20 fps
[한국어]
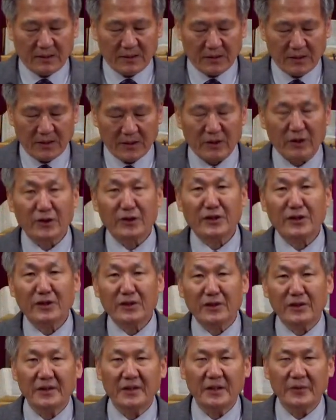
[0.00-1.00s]
이것이
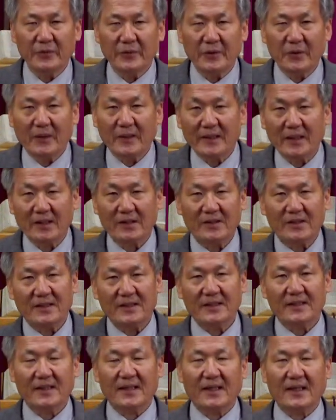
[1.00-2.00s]
너희의 위로가 될
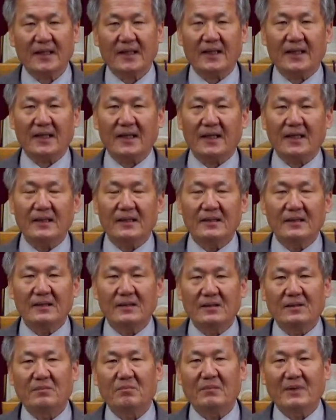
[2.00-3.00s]
것이니라
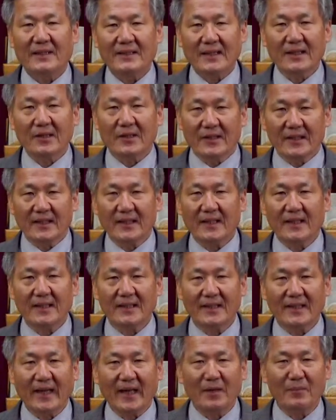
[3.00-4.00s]
만약 너희가
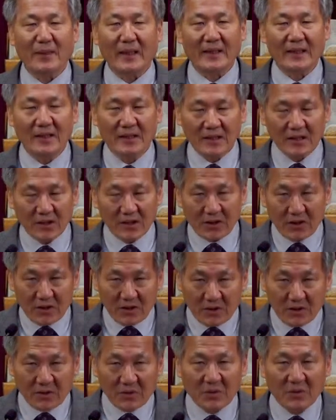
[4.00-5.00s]
내 말을
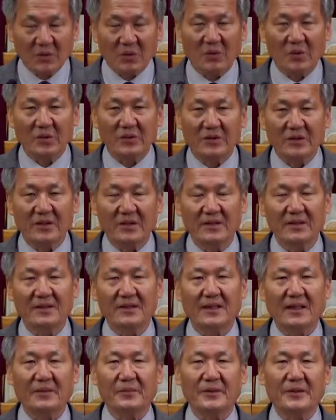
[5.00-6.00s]
듣고
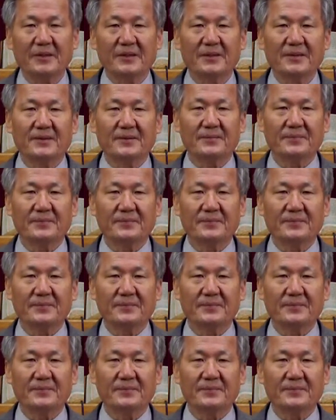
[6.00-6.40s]
듣는다면